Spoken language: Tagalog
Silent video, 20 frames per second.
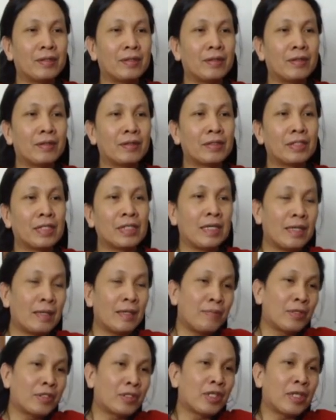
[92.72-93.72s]
Uh,
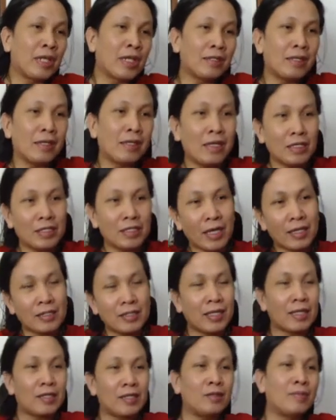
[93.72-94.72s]
si First Lady Lisa
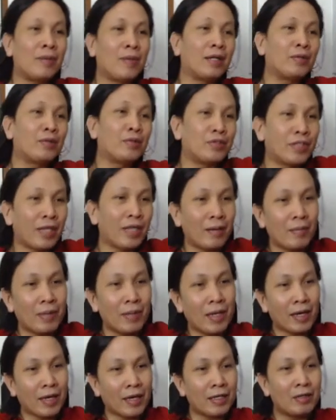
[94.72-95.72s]
kasi dumaan dun sa
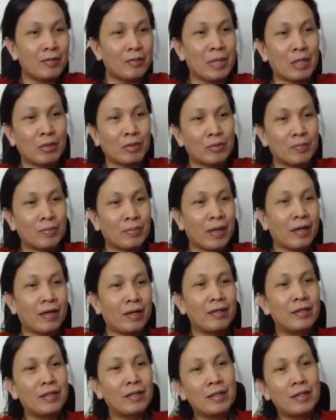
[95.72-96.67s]
kabila kaya umikot pa